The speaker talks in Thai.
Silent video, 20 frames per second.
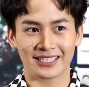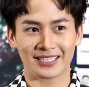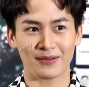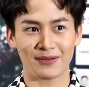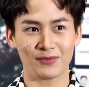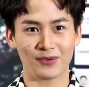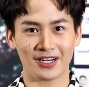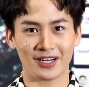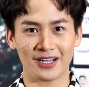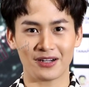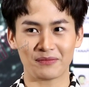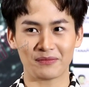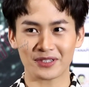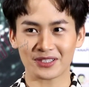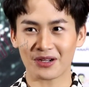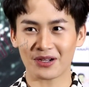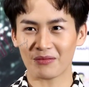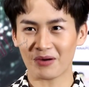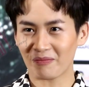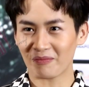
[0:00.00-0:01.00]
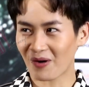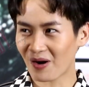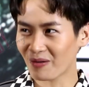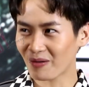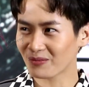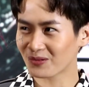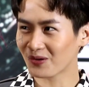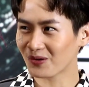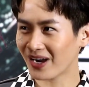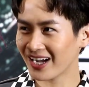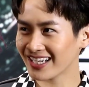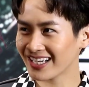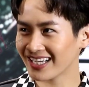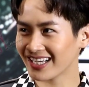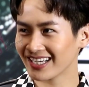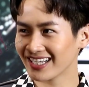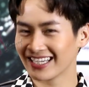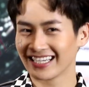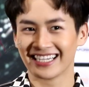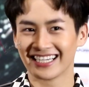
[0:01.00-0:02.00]
ตำรวจแล้วมาต้องมาปลอมตัวอี
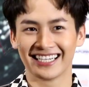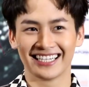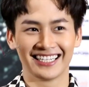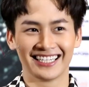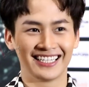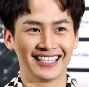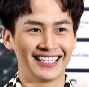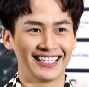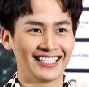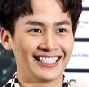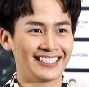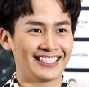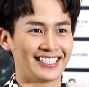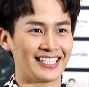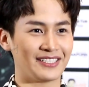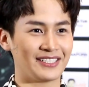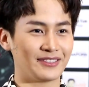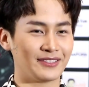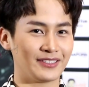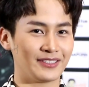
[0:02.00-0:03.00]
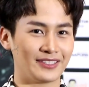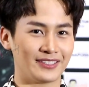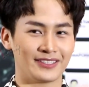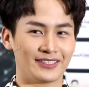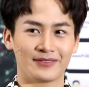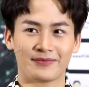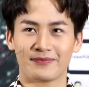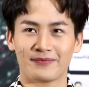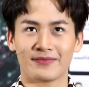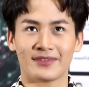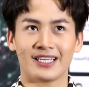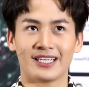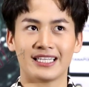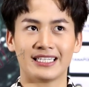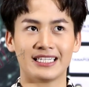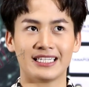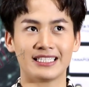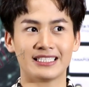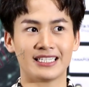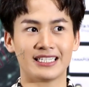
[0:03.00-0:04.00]
กอแต่
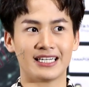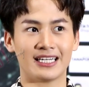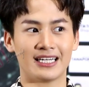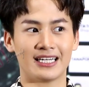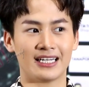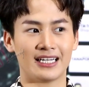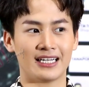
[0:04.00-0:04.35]
น่าจะ